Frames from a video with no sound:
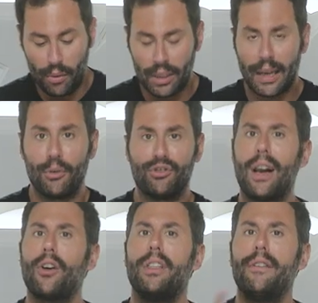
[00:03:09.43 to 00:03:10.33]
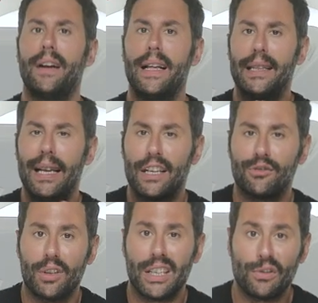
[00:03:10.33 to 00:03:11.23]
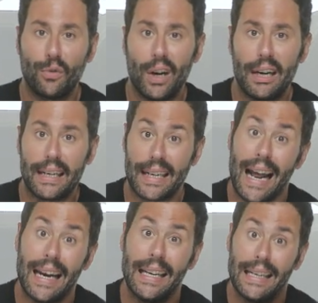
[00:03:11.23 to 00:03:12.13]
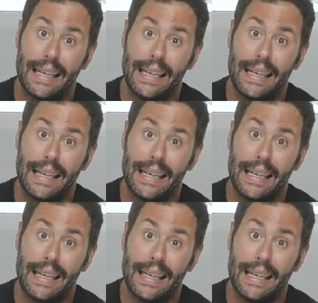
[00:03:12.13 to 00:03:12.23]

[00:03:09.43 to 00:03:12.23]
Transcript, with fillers: de bota pues algo diferente. Las botas fue el Rally